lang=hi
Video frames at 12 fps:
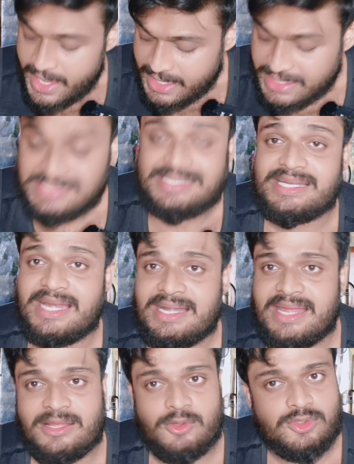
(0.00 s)

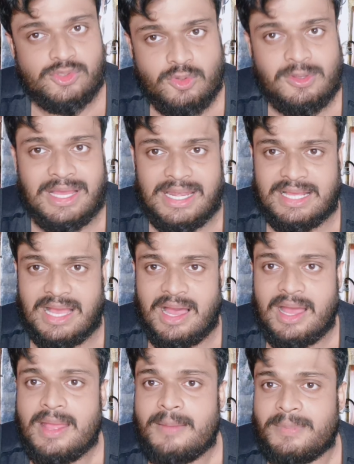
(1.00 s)
इंसिडेंट है दोस्तों कल का
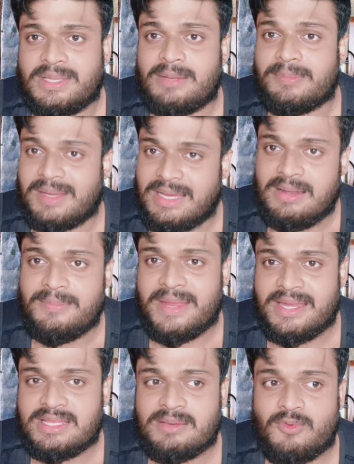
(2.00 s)
मतलब कल
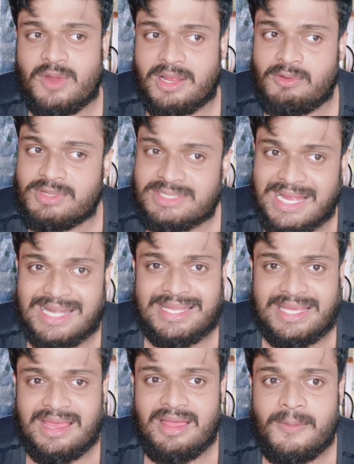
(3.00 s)
मैंने जब वर्कआउट स्टार्ट
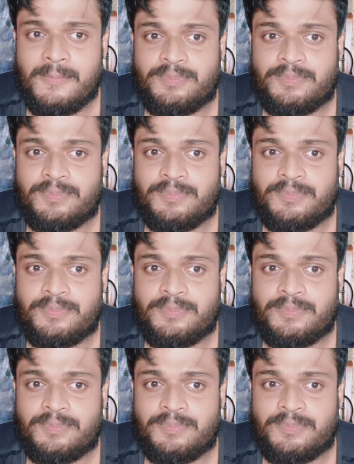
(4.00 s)
किया